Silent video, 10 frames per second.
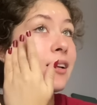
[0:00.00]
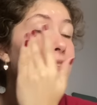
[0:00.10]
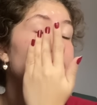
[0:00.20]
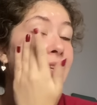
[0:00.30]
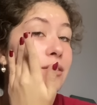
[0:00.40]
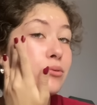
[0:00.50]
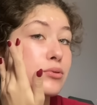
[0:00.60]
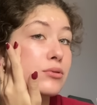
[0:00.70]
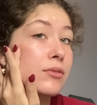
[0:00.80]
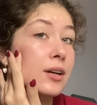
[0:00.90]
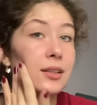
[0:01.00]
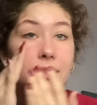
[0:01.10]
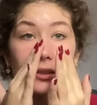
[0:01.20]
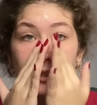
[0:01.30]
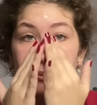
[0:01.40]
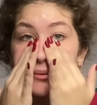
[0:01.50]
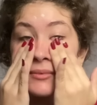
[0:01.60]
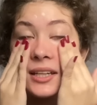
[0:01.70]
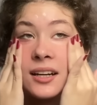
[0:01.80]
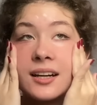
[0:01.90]
Ceylin'in kursu vardı ya da ne bileyim
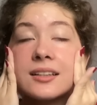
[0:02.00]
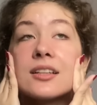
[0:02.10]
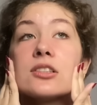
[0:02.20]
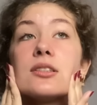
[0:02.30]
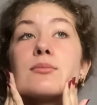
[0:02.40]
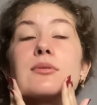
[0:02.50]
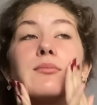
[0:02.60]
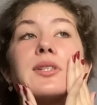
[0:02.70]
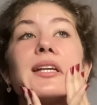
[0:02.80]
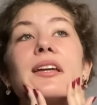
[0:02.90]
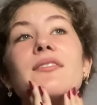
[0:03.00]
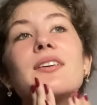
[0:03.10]
diğer arkadaşlarımızın bir şeyleri